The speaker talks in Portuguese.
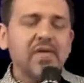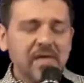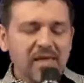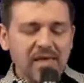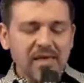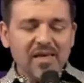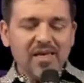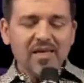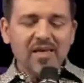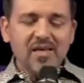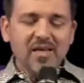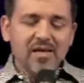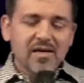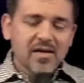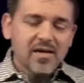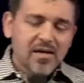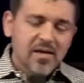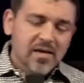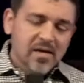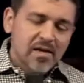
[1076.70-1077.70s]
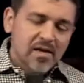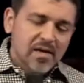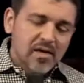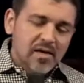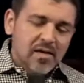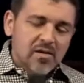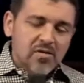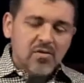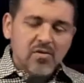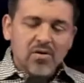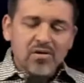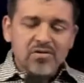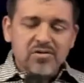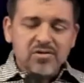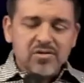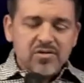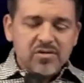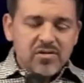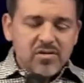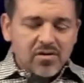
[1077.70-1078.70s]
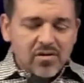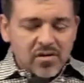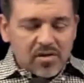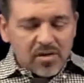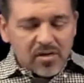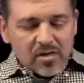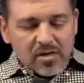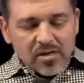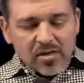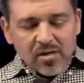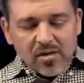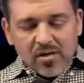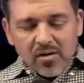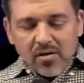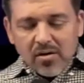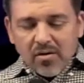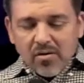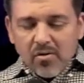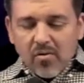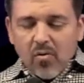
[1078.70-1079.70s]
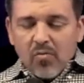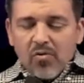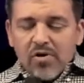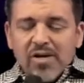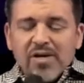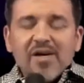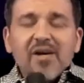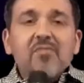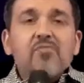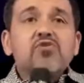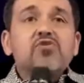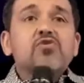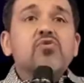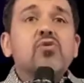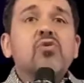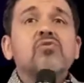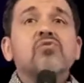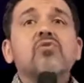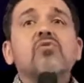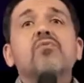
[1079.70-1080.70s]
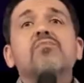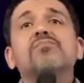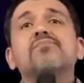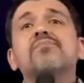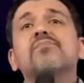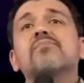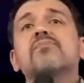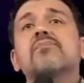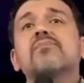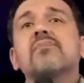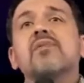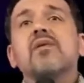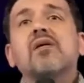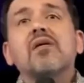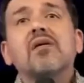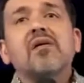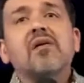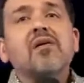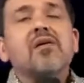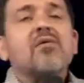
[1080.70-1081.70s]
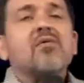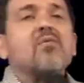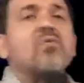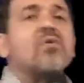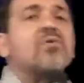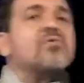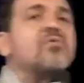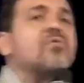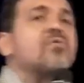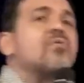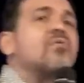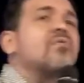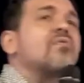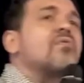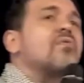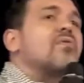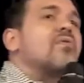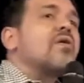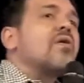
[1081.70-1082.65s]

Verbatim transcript: O que é que nós comunicamos quando, quando